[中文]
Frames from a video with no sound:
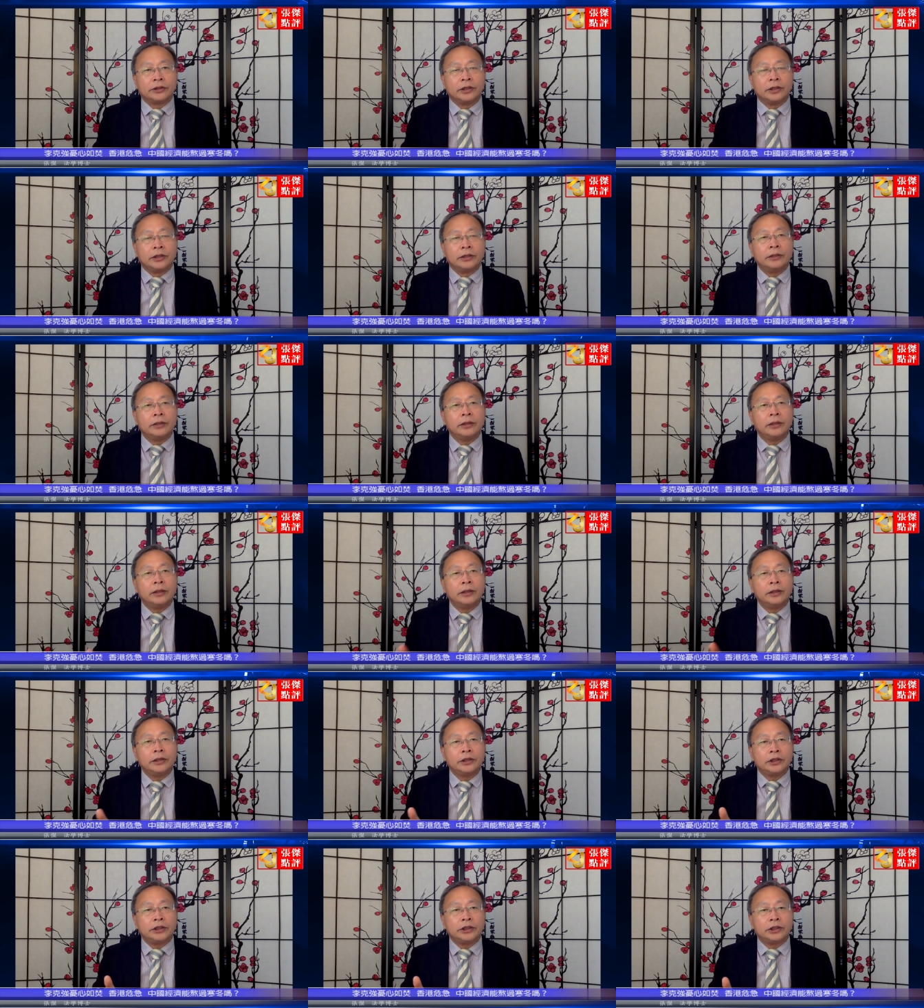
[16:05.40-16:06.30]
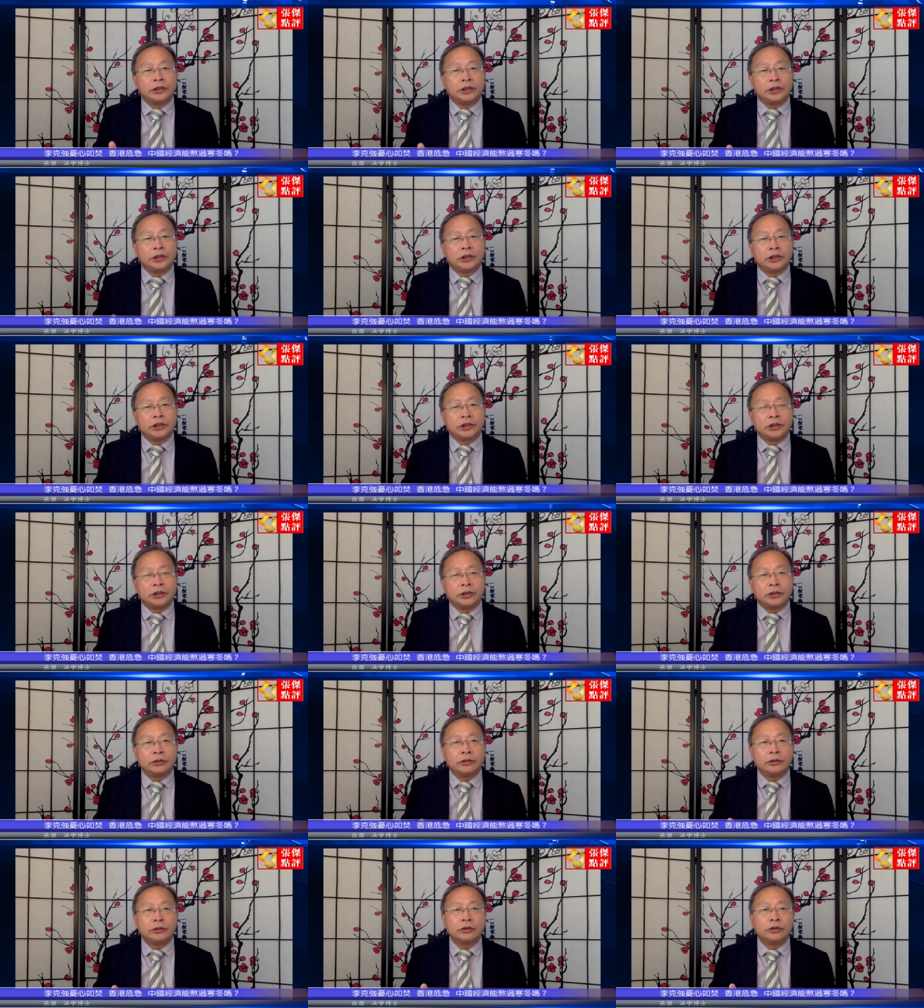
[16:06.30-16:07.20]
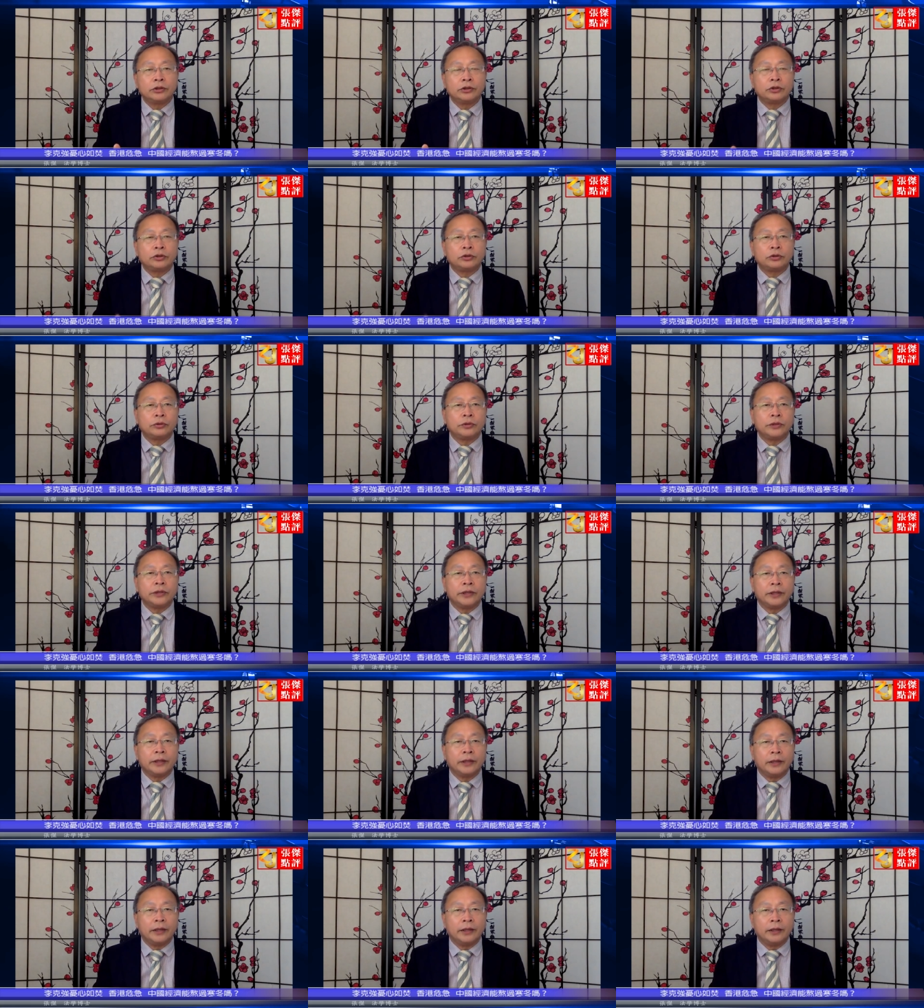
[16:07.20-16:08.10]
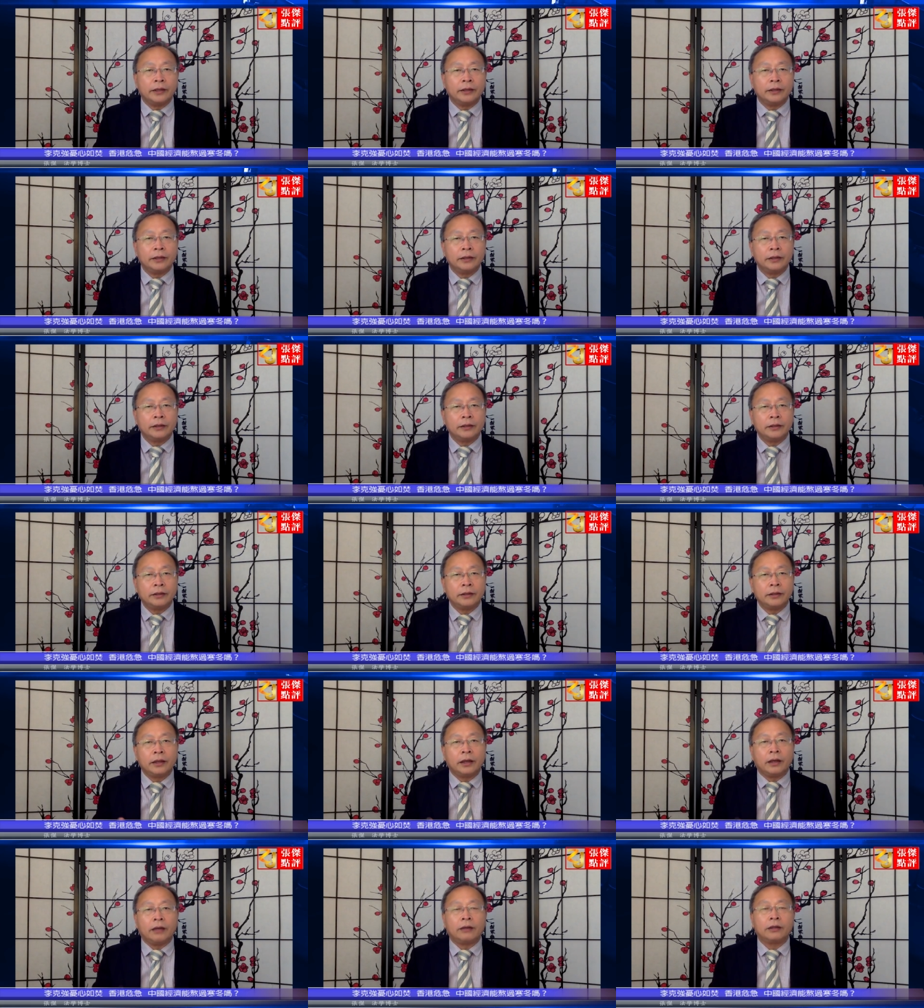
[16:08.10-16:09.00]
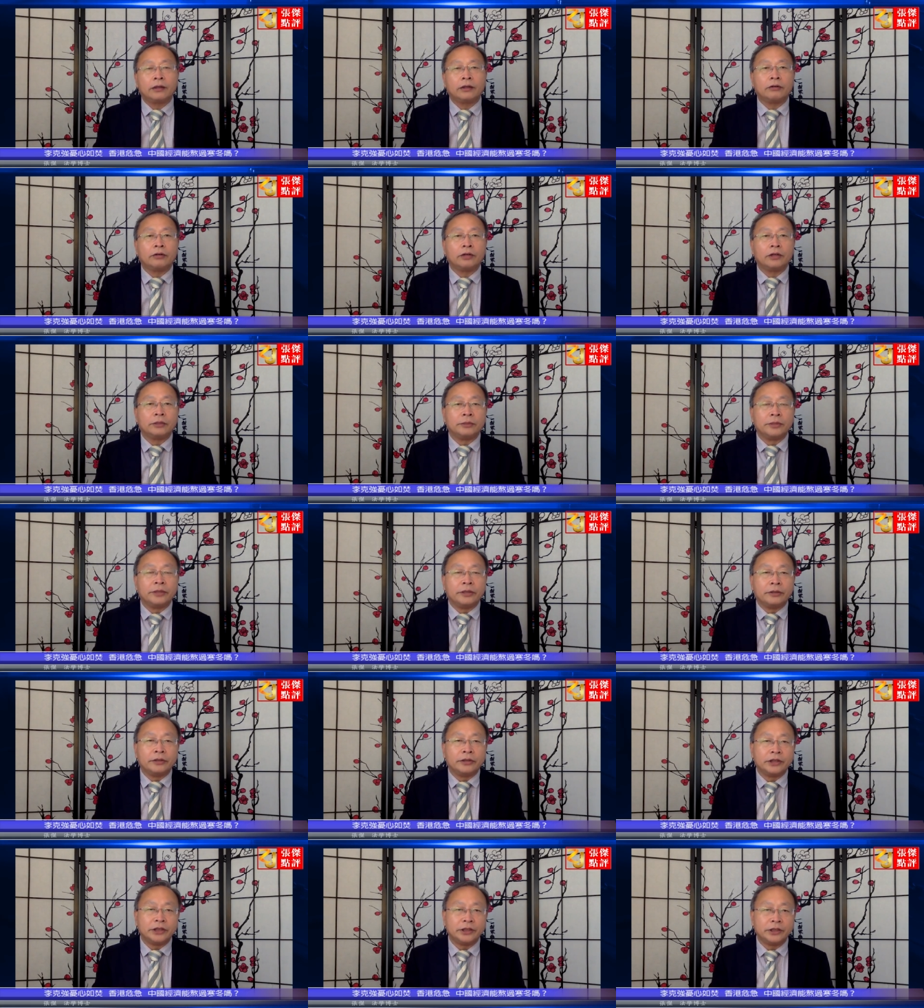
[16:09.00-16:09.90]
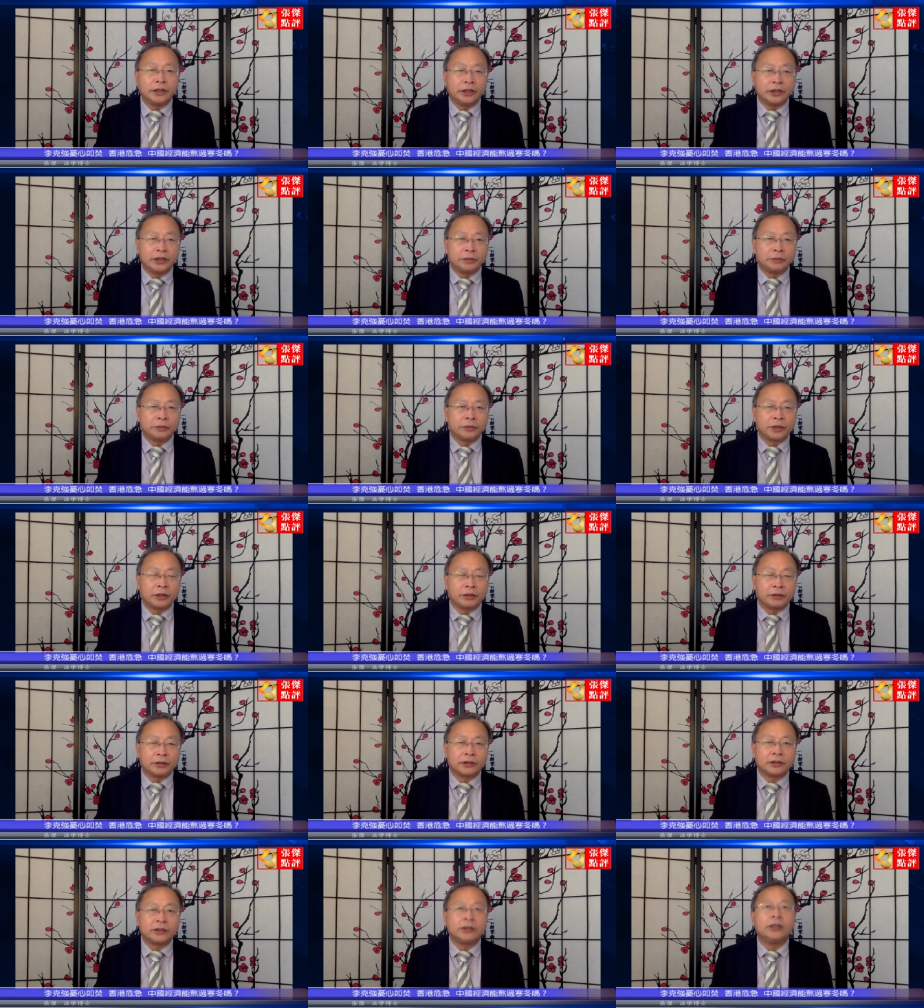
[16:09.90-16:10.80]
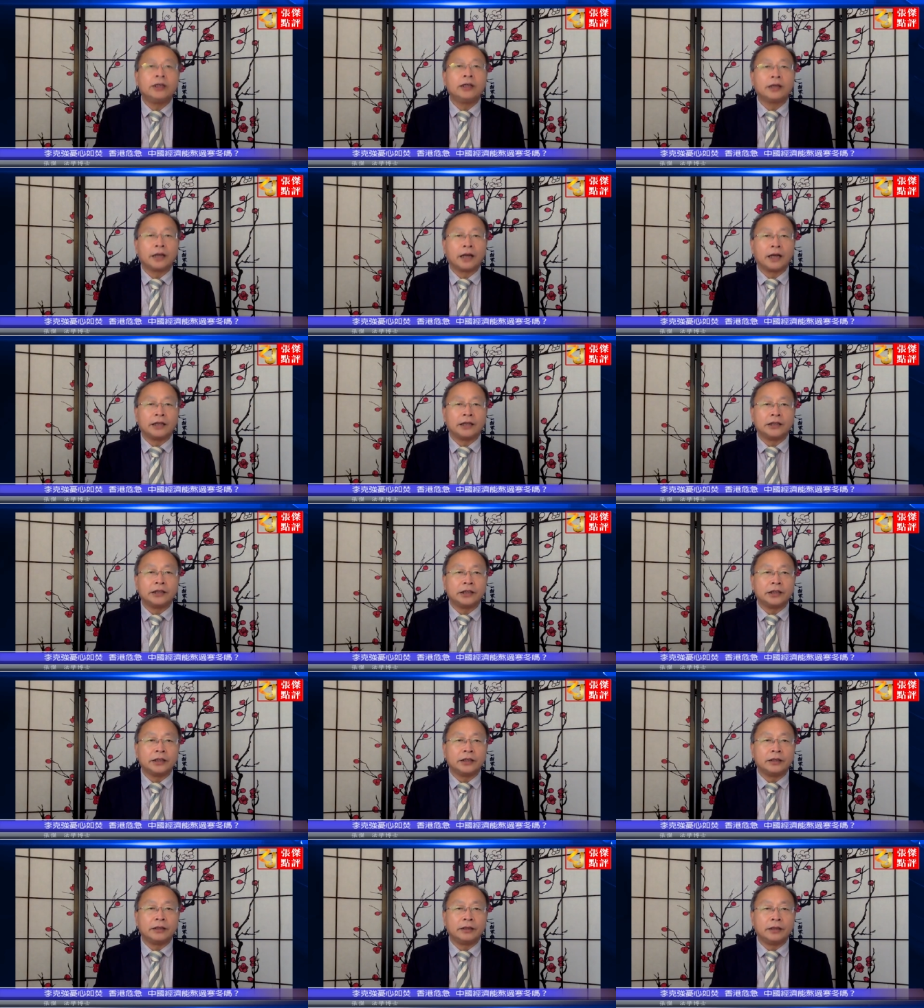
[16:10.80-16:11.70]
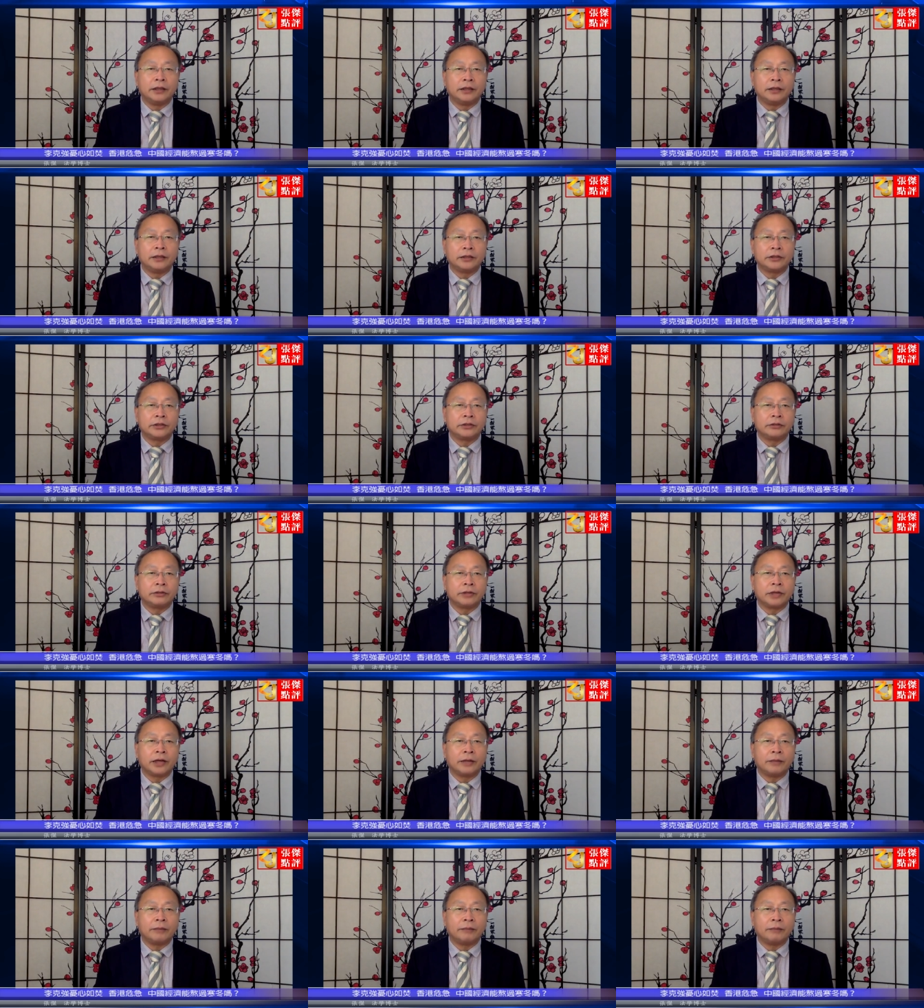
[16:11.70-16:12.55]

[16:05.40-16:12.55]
能洗洗睡了。”好，各位观众朋友，今天的节目到此，感谢您的收看。